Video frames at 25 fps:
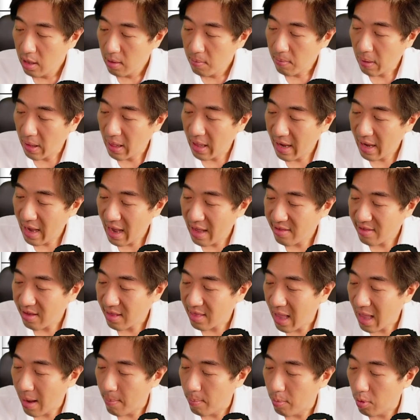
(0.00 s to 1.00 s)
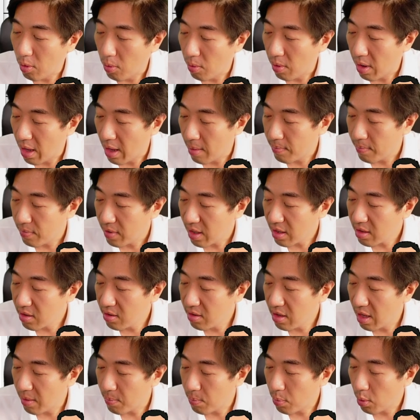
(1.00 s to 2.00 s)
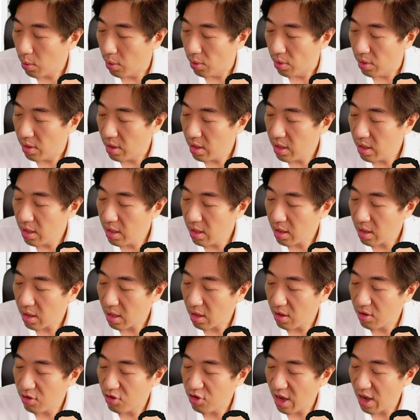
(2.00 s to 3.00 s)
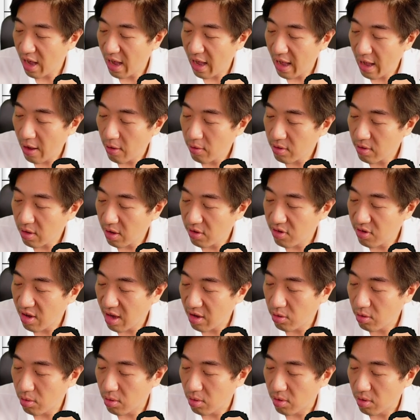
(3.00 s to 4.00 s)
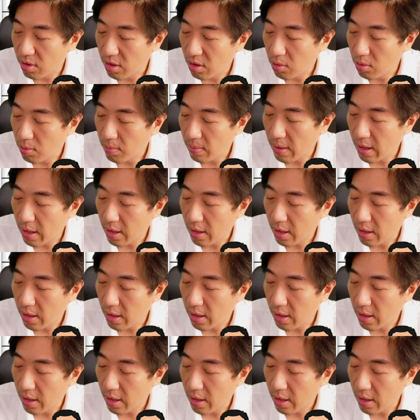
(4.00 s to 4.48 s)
พลังงานจะต่ำลงครับนั่นคือเหตุผลที่ตอนเช้าอยู่ตรงนี้ถูกป่ะ